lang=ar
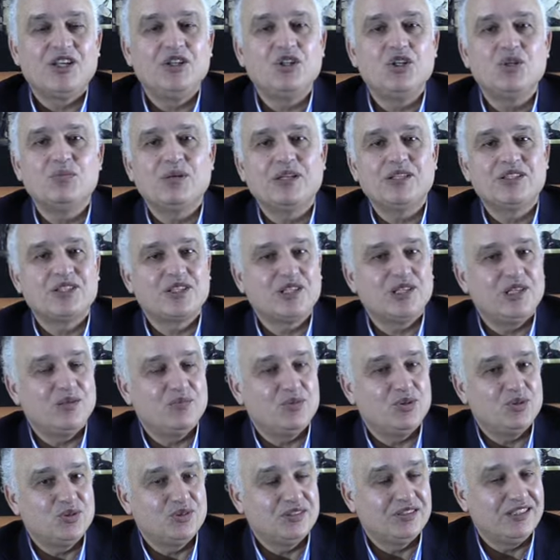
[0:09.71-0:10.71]
اليوم
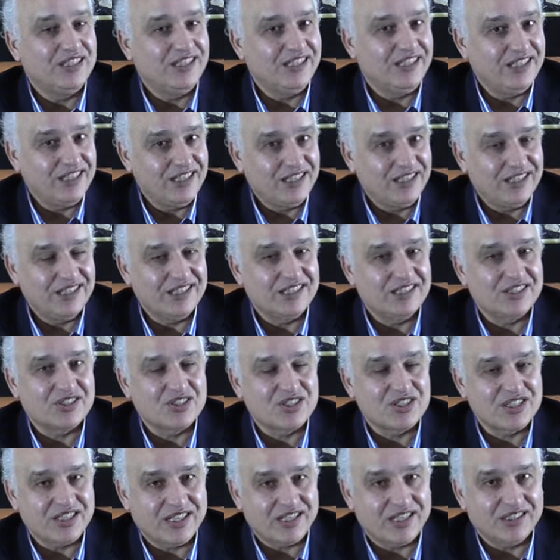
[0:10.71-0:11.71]
غنتكلموا على
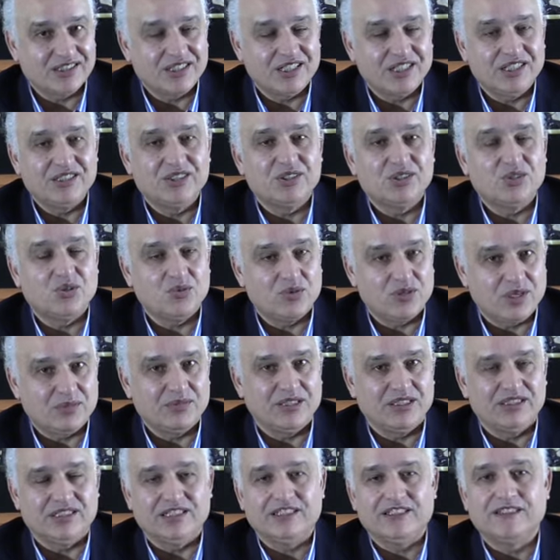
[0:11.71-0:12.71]
السرطان
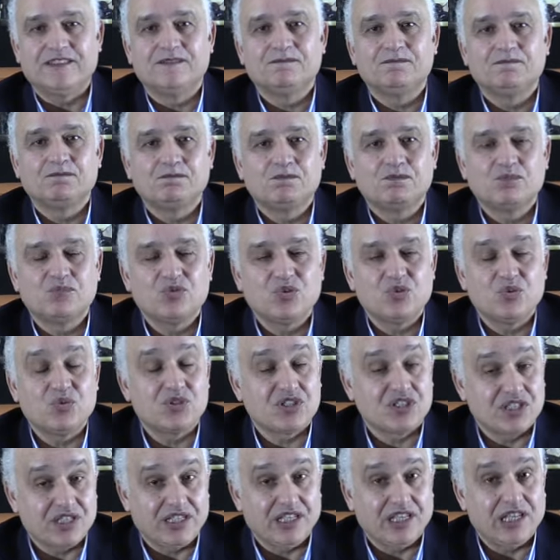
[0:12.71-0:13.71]
ورمضان
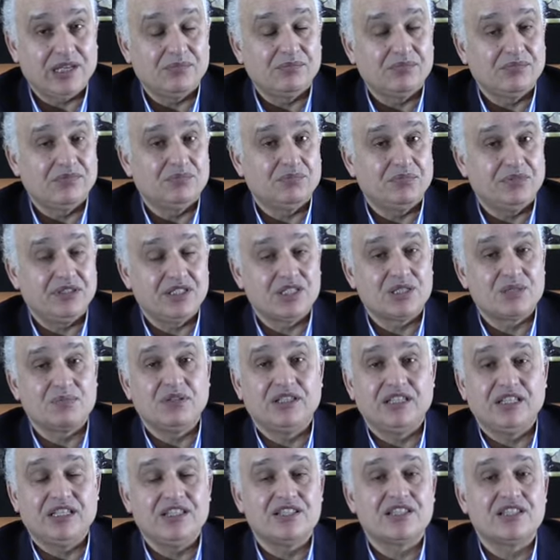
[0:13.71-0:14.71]
والصيام بالنسبه
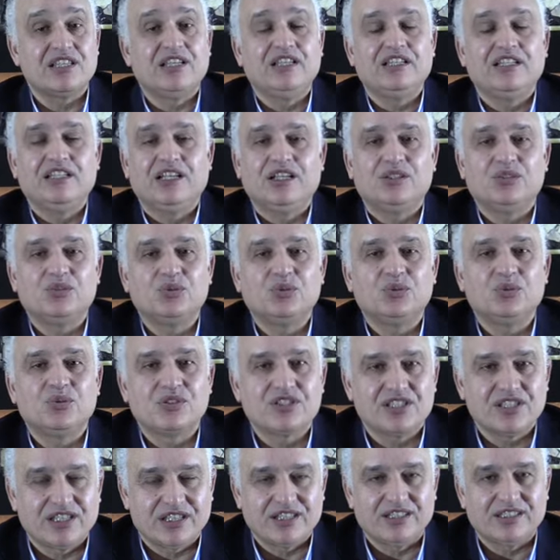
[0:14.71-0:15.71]
للانسان اللي عنده
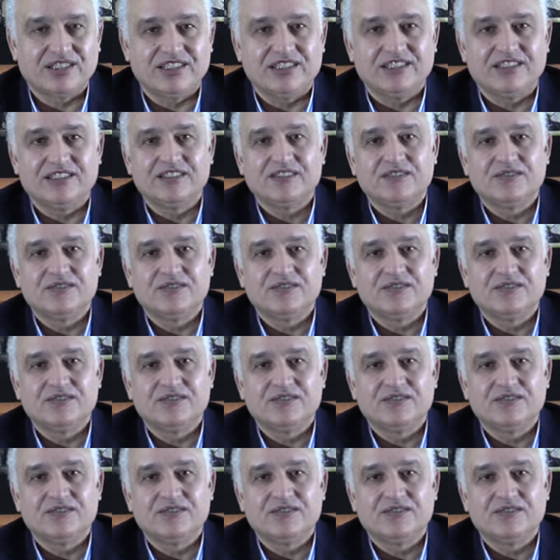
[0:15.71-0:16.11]
سرطان